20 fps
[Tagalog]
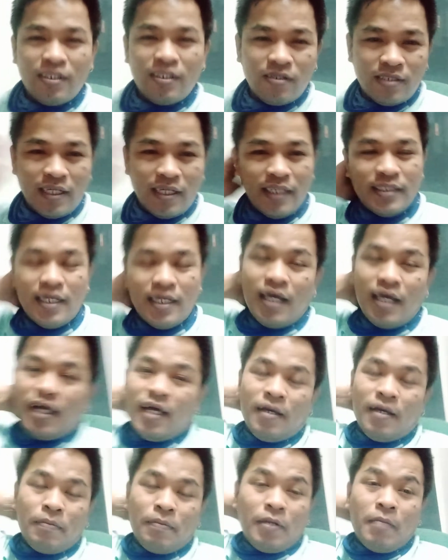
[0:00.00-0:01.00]
dito sa
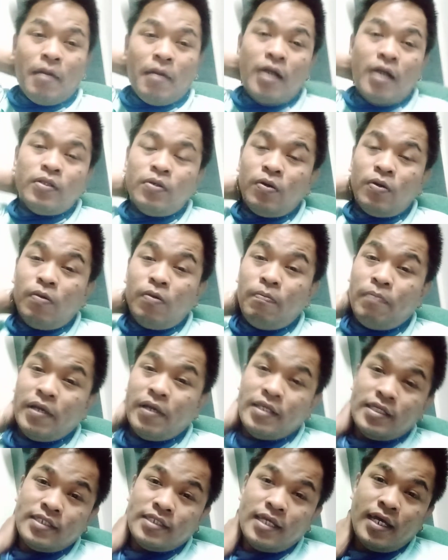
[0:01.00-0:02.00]
isang pribadong
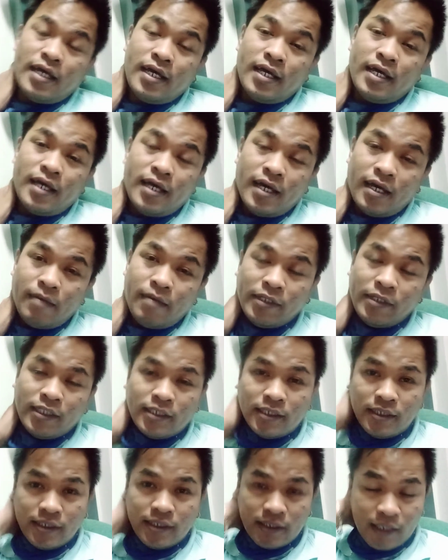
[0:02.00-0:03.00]
kumpanya sa Cavite,
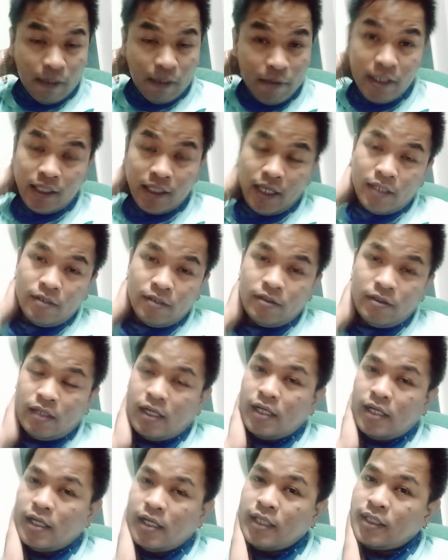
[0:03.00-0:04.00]
Cavite, no?
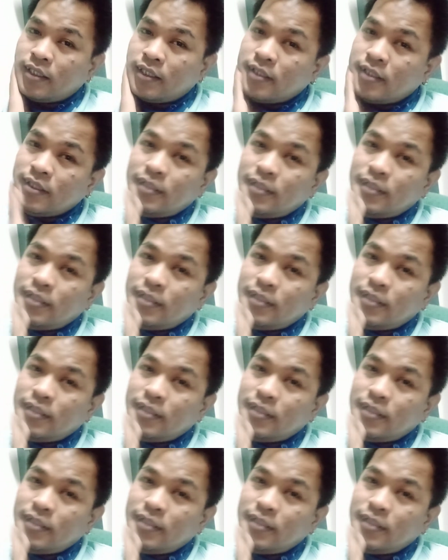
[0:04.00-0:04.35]
At,